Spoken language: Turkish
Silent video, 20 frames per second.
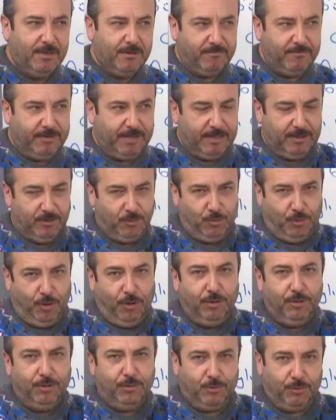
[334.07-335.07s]
Ve
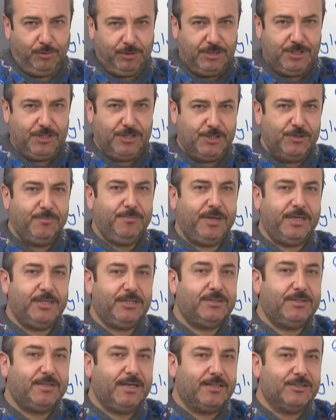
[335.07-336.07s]
gol o kişi için
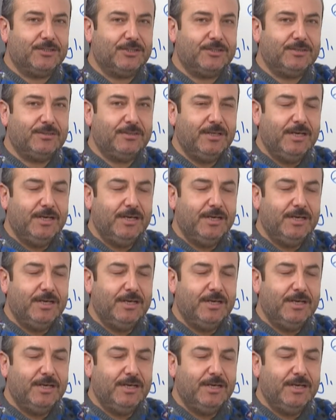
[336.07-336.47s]
pekiştireç.